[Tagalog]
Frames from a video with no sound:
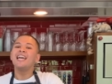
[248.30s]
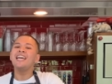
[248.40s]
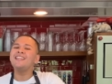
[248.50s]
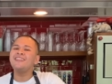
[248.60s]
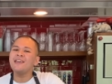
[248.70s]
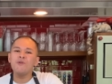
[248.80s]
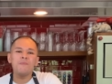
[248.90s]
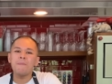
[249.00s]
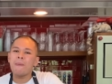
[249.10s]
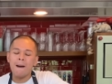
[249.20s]
hindi mo
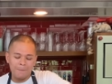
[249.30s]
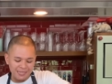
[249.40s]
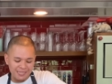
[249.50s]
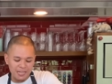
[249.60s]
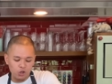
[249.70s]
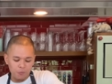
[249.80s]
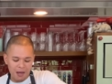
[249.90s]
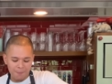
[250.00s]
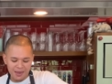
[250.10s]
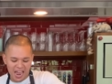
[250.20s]
mapapansin to
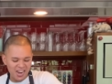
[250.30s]
mamaya.